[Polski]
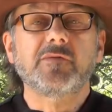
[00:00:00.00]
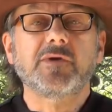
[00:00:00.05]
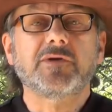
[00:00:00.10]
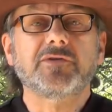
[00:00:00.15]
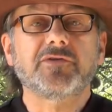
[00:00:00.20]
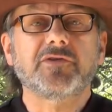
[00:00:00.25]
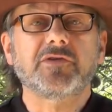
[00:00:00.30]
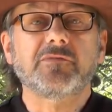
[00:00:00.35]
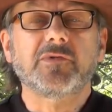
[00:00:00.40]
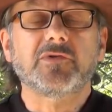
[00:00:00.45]
wiemy na
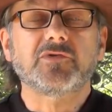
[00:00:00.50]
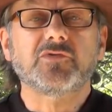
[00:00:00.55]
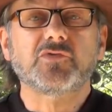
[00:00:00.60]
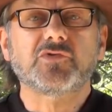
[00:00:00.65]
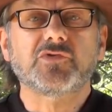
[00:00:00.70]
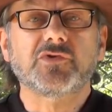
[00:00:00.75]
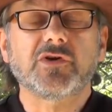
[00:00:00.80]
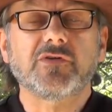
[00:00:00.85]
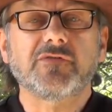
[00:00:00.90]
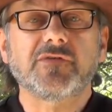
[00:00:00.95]
ten temat
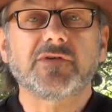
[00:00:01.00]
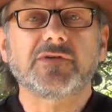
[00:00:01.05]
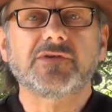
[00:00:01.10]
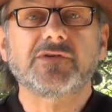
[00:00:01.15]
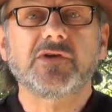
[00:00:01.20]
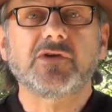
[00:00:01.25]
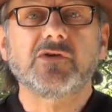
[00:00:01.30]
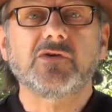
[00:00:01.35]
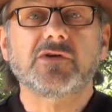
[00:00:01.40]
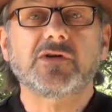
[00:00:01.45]
już trochę
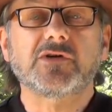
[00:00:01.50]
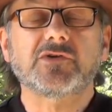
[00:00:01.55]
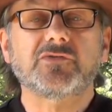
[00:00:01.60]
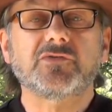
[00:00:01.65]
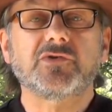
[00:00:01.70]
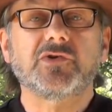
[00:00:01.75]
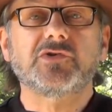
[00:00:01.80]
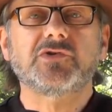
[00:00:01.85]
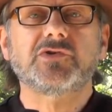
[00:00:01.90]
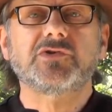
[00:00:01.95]
więcej i
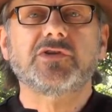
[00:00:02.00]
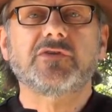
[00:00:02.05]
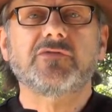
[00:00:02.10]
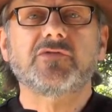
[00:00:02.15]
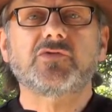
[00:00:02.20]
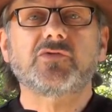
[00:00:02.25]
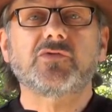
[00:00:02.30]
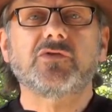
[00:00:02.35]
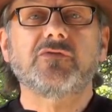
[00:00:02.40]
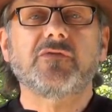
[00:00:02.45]
okazuje się, że ta
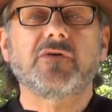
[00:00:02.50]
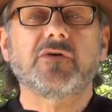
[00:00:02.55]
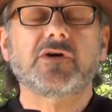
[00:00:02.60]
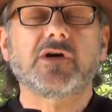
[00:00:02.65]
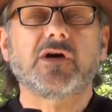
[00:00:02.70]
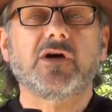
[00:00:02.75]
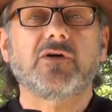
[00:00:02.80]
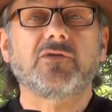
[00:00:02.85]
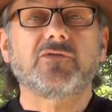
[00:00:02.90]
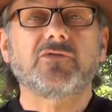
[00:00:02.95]

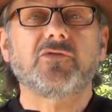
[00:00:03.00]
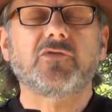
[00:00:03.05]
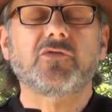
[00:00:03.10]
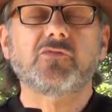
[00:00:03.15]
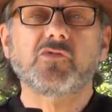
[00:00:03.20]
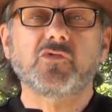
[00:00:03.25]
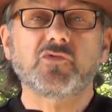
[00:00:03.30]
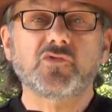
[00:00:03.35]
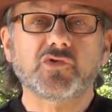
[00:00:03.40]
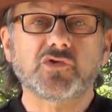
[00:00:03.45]
wyszukiwarka no
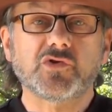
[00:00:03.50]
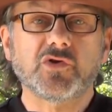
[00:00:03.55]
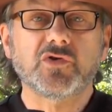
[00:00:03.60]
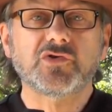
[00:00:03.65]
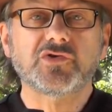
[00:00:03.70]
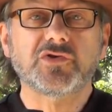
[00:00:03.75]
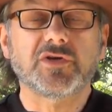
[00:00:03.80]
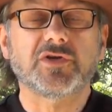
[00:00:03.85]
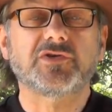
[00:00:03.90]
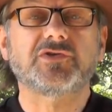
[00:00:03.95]
to było dużo
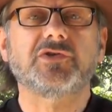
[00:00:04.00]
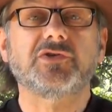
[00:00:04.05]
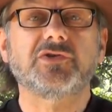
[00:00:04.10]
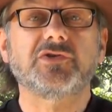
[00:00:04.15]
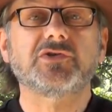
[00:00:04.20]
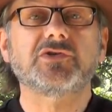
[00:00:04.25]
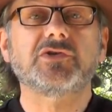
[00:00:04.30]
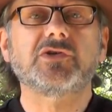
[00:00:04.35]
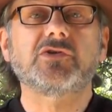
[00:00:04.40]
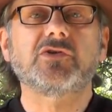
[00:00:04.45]
gorsze
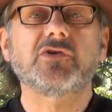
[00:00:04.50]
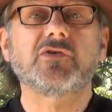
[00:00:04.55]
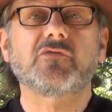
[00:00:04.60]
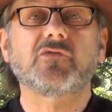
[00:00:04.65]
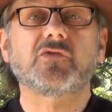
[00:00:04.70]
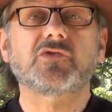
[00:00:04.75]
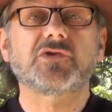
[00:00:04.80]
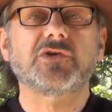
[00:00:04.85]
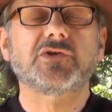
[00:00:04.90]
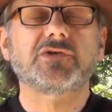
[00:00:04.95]
narzędzie niż tylko i
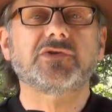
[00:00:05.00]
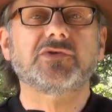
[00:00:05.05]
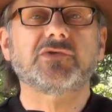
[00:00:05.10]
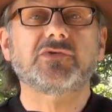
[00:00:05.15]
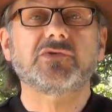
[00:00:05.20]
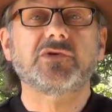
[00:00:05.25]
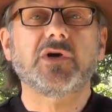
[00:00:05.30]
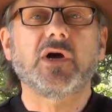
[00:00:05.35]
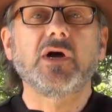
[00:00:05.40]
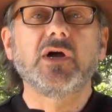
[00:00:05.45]
wyłącznie
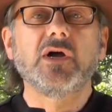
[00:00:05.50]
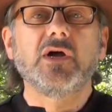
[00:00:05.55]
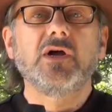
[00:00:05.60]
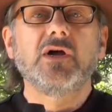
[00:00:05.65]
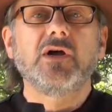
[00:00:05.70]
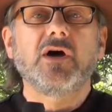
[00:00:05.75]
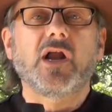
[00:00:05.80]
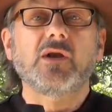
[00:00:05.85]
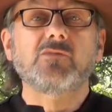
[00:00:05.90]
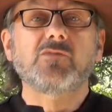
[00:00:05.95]
cenzura,
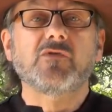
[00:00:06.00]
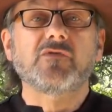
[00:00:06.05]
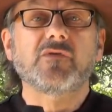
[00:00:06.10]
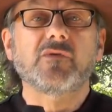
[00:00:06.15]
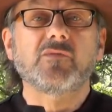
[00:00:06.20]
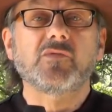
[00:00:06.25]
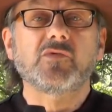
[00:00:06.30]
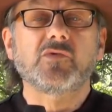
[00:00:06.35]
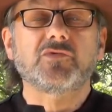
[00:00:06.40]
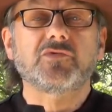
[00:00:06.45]

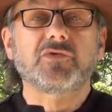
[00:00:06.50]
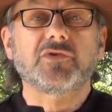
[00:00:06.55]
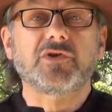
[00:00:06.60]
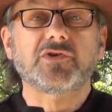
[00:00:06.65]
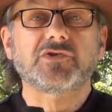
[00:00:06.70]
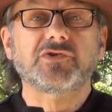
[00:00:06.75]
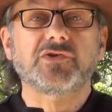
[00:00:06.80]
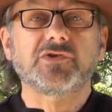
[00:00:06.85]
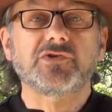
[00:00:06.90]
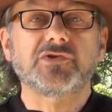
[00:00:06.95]
albowiem było to
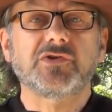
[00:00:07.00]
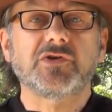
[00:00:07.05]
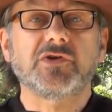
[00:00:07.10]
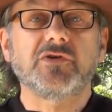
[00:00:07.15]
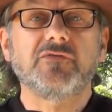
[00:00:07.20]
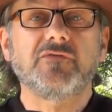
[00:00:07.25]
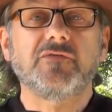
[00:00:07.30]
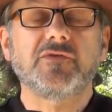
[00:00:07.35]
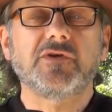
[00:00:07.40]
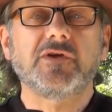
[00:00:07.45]
narzędzie
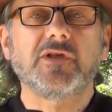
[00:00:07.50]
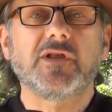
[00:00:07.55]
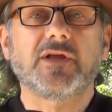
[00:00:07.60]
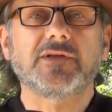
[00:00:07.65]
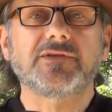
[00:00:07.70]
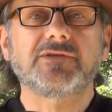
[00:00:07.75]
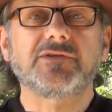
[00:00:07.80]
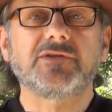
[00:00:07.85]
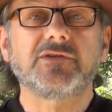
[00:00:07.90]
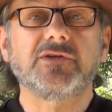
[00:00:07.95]

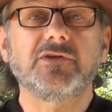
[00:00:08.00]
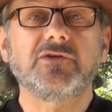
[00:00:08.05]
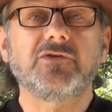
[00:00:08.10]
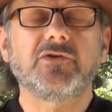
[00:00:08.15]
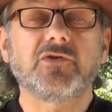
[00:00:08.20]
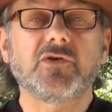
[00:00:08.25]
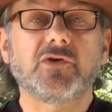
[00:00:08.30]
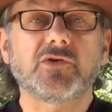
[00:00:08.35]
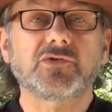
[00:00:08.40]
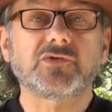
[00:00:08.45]
inwigilacji i
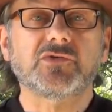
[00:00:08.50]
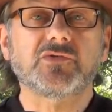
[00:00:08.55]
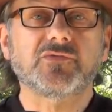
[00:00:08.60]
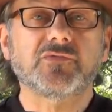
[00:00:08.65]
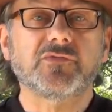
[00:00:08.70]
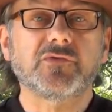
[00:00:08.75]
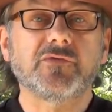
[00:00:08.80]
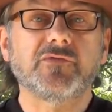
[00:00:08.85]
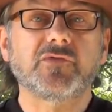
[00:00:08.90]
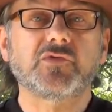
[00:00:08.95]

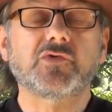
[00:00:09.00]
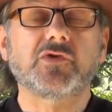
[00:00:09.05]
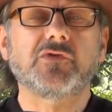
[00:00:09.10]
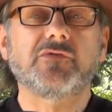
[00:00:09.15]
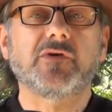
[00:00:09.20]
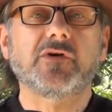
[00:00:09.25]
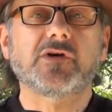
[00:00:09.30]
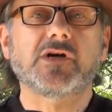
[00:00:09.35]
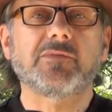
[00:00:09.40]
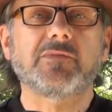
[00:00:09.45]
donosów.
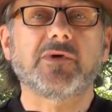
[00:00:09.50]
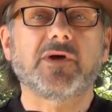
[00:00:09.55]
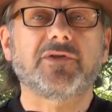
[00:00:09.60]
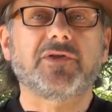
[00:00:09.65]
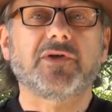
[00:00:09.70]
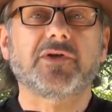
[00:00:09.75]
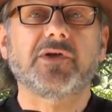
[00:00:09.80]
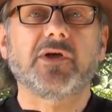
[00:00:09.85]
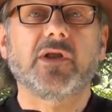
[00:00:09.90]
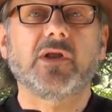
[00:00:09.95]
Wyszukiwarka miała
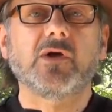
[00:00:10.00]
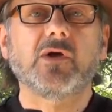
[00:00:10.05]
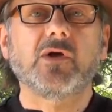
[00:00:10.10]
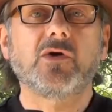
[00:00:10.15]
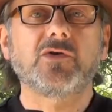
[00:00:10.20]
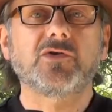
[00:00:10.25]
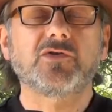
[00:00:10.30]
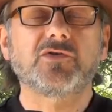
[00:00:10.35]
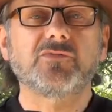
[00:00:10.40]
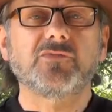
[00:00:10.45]
taki
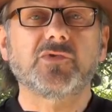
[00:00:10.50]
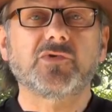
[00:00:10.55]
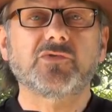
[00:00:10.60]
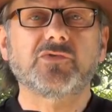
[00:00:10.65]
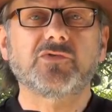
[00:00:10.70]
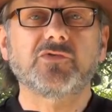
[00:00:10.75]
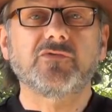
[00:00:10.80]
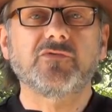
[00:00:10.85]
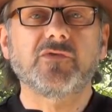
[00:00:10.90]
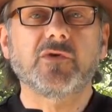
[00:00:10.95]
algorytm,
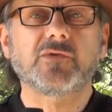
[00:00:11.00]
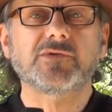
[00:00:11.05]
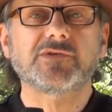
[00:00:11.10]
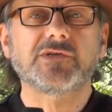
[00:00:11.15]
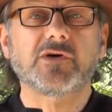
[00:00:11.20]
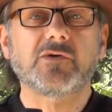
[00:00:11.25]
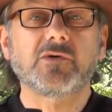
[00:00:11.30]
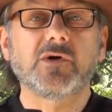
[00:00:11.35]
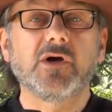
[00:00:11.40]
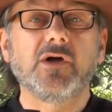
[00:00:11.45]
który
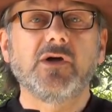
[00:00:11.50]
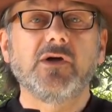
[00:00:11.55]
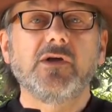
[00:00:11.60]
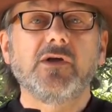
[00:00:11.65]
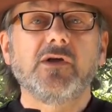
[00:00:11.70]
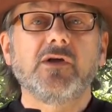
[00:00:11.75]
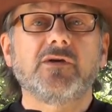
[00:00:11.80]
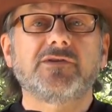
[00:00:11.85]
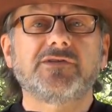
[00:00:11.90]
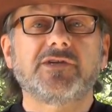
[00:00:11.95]
wiązał
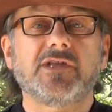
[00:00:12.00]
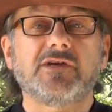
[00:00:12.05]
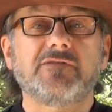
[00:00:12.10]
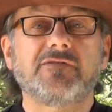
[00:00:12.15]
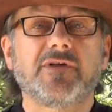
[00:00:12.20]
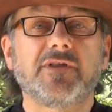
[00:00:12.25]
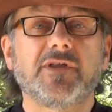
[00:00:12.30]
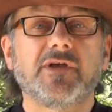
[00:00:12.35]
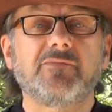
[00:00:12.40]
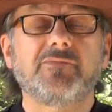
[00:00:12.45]

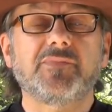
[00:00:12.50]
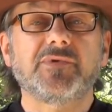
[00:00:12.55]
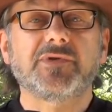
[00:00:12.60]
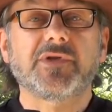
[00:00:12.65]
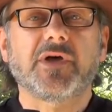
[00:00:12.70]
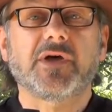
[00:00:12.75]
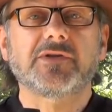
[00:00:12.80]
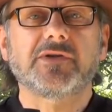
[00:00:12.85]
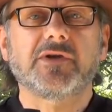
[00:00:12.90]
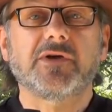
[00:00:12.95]
zadawane
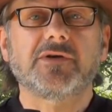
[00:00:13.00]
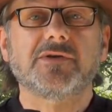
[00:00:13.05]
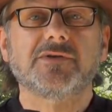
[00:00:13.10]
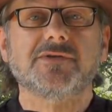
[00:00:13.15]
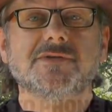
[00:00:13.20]
pytania